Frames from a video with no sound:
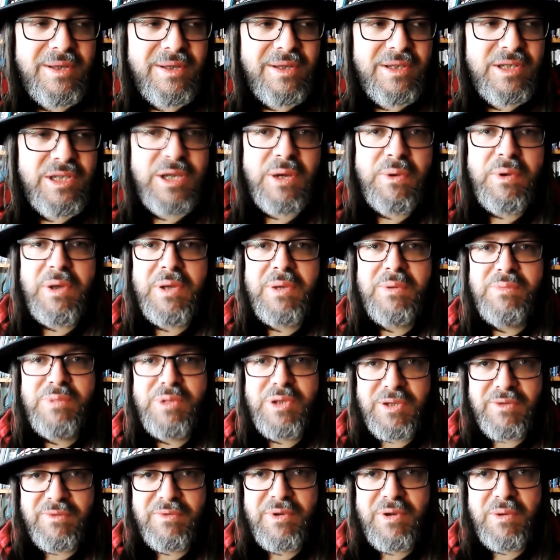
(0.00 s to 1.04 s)
działają
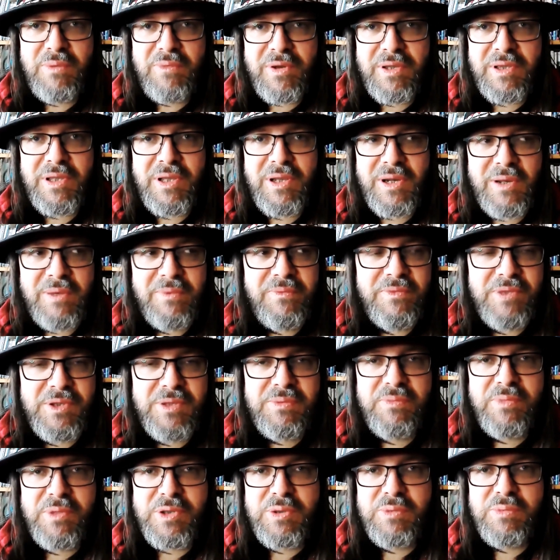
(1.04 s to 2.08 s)
przeciwko obywatelom w
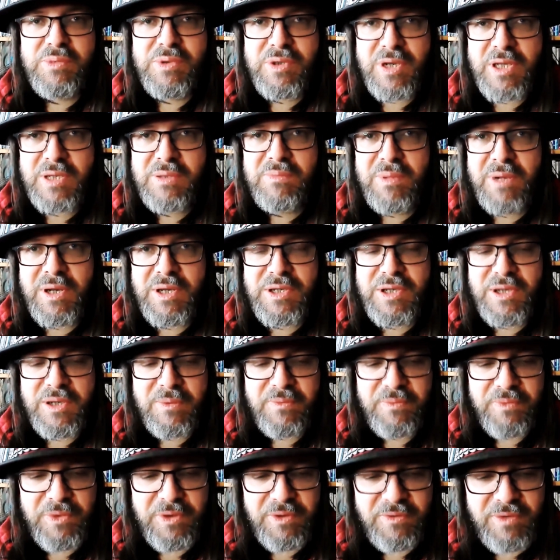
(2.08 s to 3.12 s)
sposób coraz bardziej
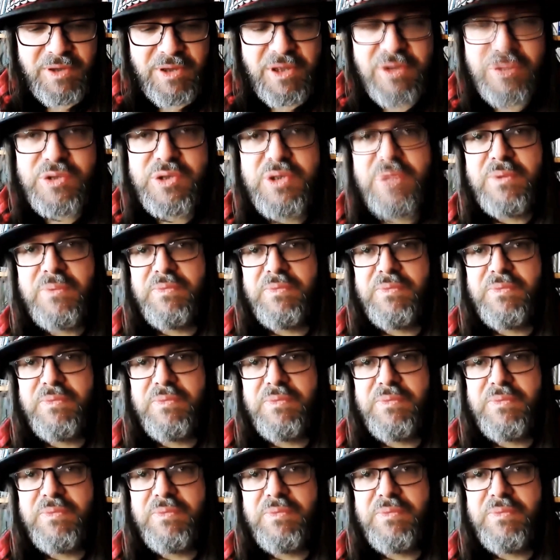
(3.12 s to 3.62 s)
widoczny.